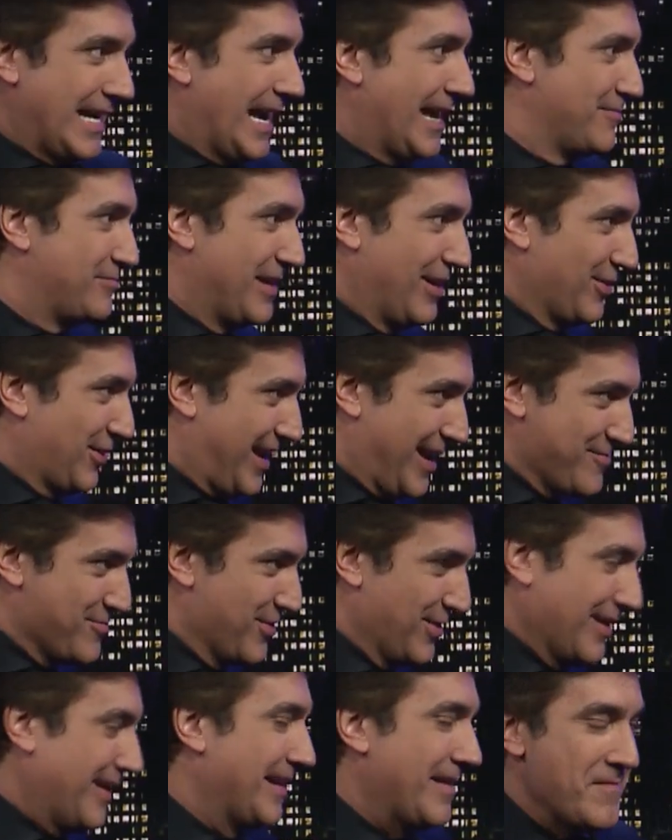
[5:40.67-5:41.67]
ya me lo Ya
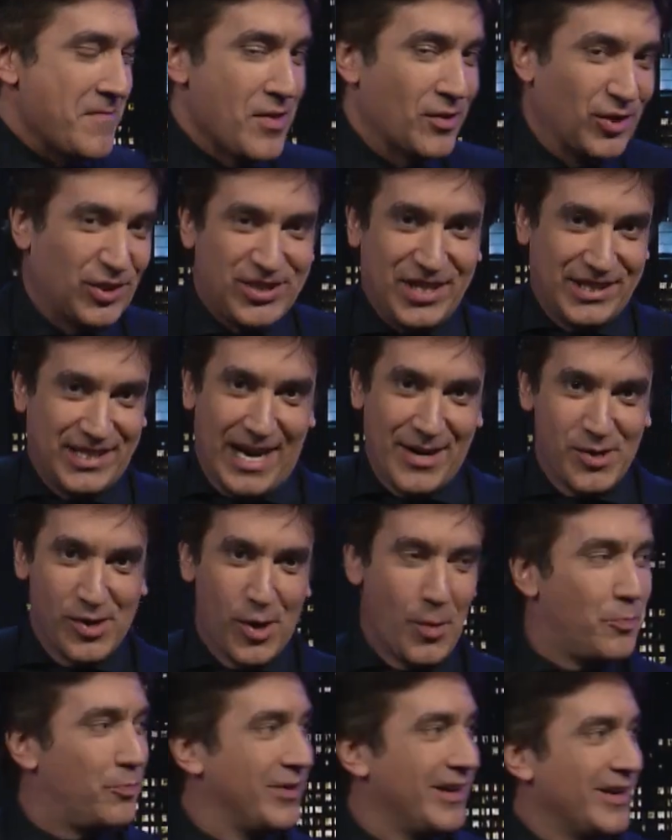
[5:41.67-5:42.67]
no hace falta, Entonces ya
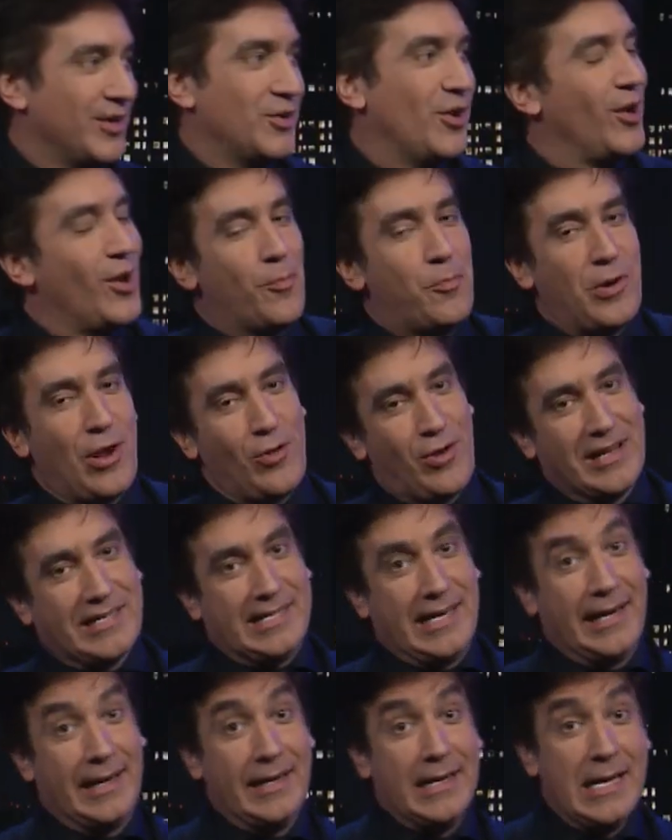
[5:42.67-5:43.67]
no lo, puedo
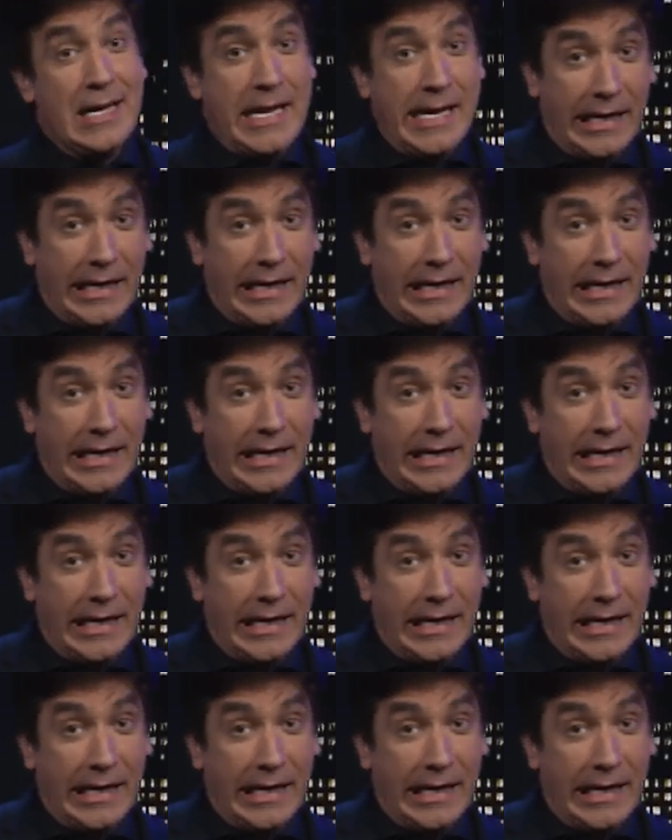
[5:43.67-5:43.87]
hacer.